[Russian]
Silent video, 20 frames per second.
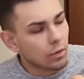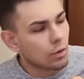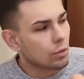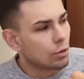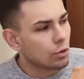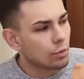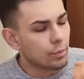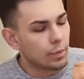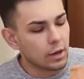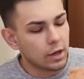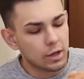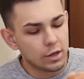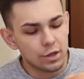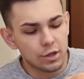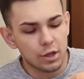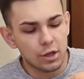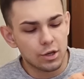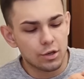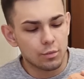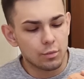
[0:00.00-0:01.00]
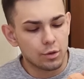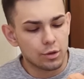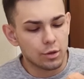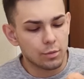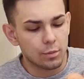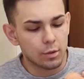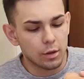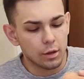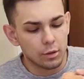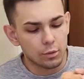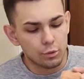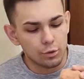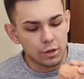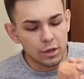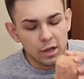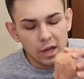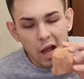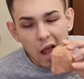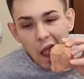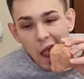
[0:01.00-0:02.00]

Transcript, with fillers: Тот полегче даже можно было откусить.